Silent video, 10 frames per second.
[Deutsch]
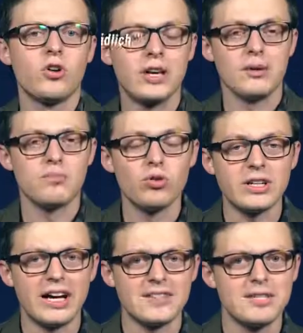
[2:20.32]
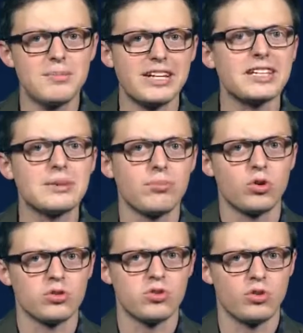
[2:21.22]
Okay, Punkt 1, die
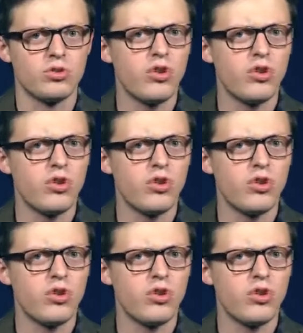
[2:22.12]
Batterieproduktion.